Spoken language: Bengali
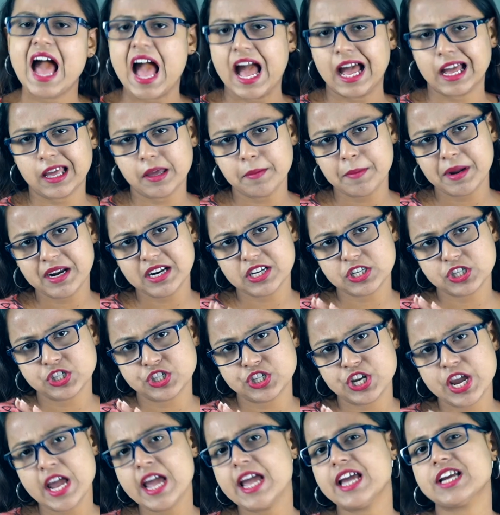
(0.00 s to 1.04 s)
একেবারে
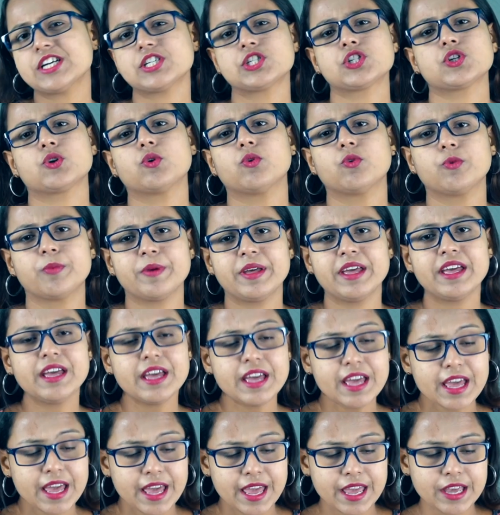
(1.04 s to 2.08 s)
শেষ করবে
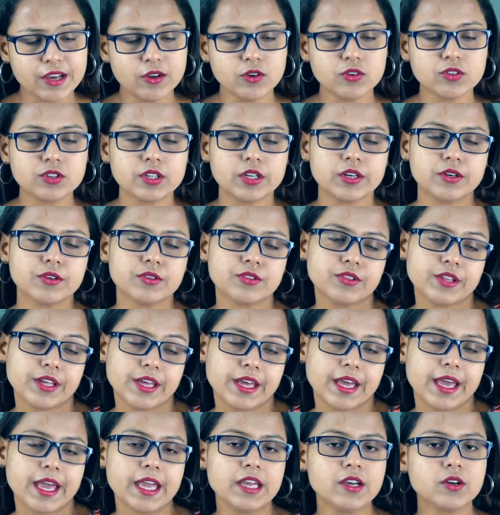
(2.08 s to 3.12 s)
এই করতে করতে
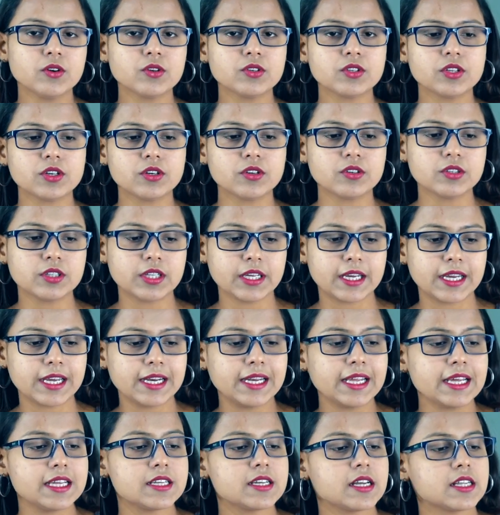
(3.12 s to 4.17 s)
এই করতে করতে
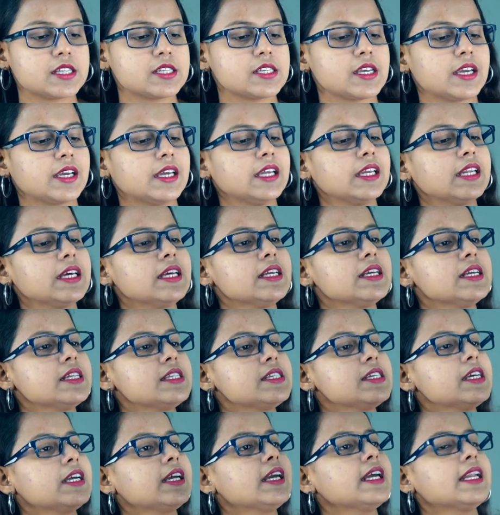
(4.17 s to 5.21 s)
কেটেই যাচ্ছে কেটেই
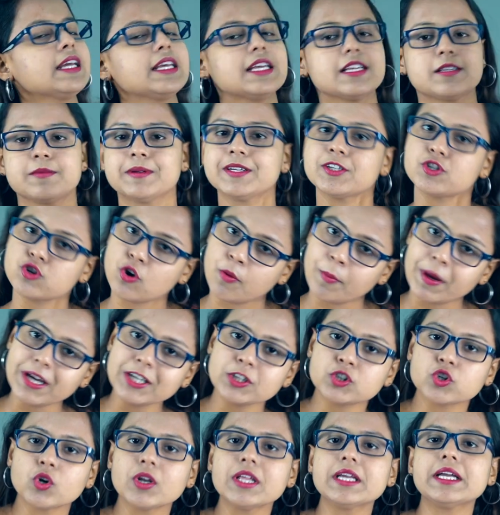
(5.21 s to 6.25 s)
যাচ্ছে কেটে যাচ্ছে মানে সময়
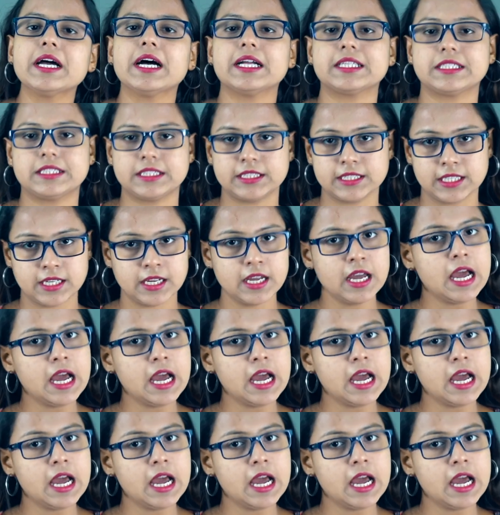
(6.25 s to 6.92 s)
চলে যাচ্ছে